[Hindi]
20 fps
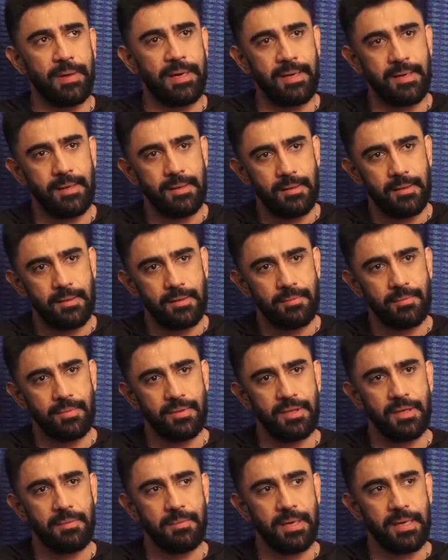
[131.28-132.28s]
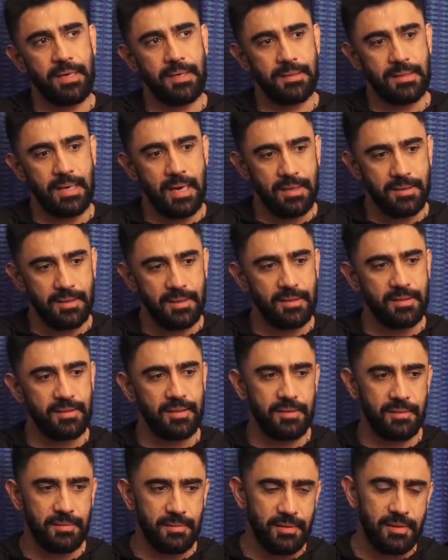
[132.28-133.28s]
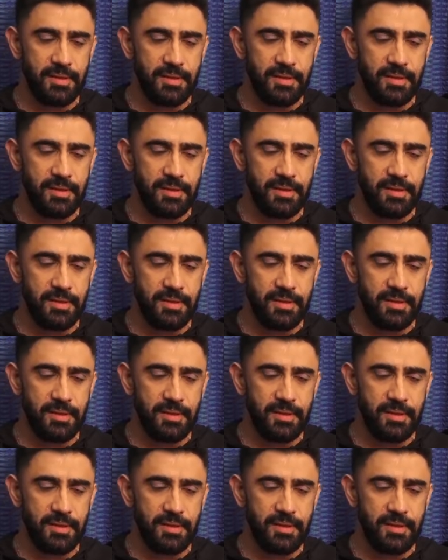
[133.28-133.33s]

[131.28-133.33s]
लोग बड़े हैं इतने बड़े स्टार्स हैं इनसे